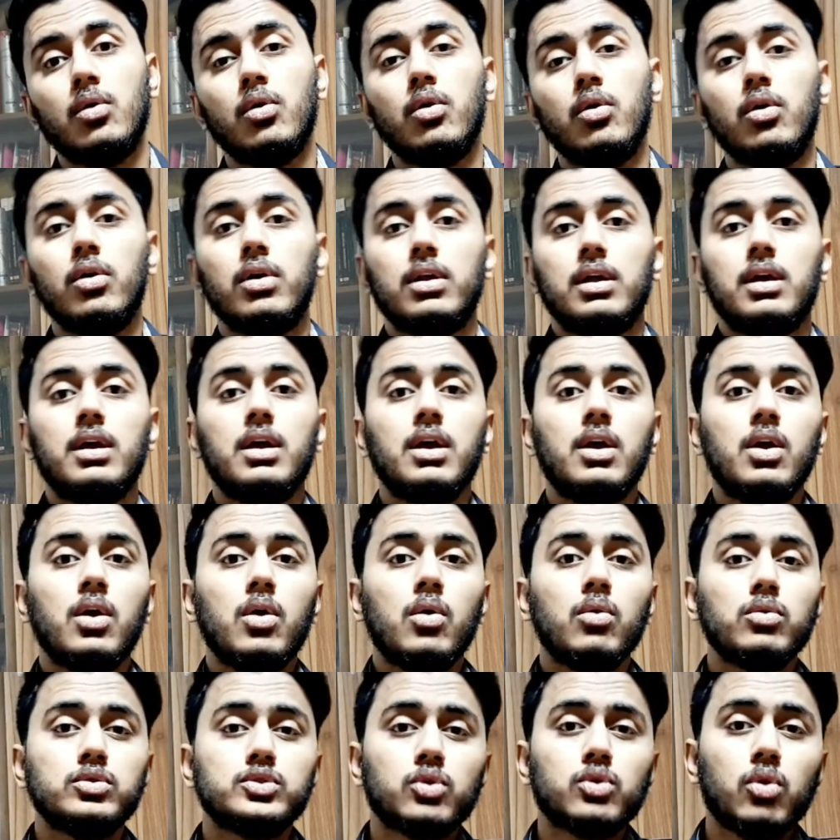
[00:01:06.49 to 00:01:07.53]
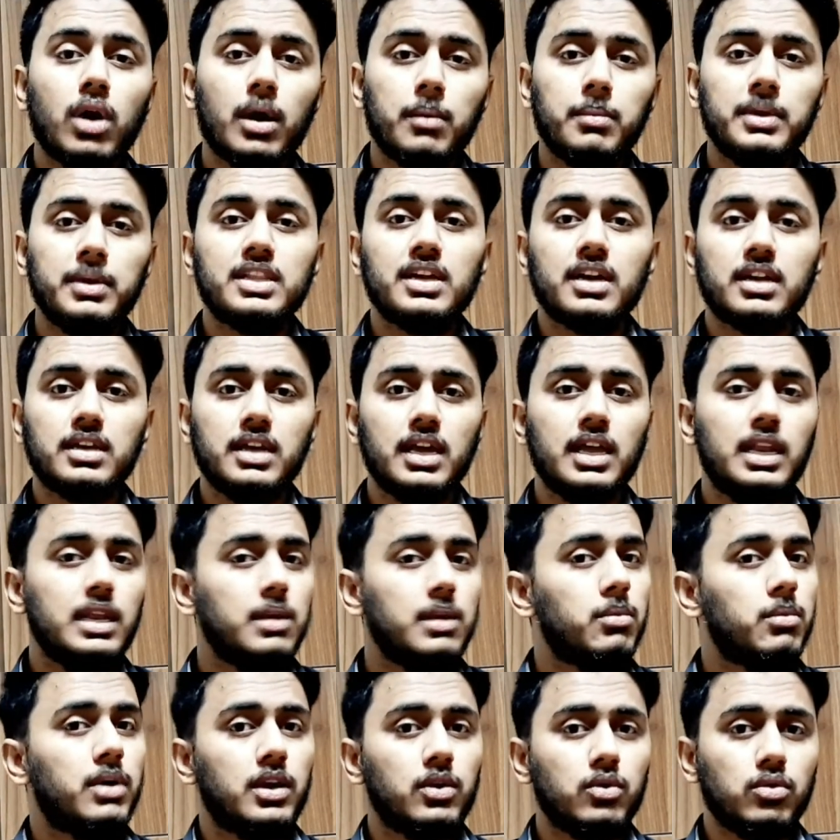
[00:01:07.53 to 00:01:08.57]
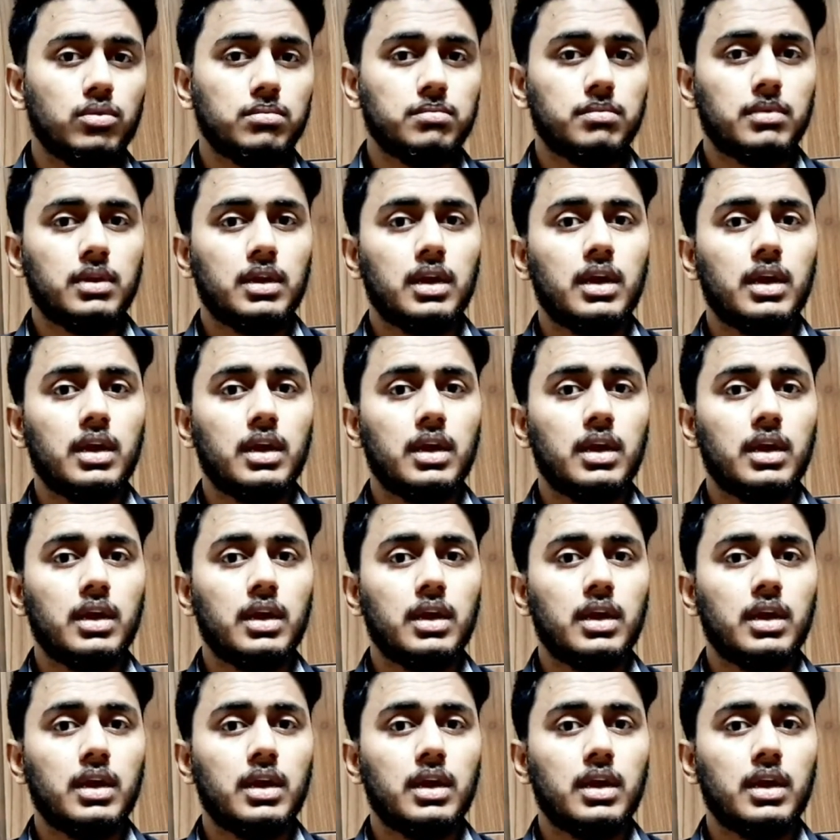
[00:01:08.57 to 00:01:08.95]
और उसको अभी तक ये नहीं मालूम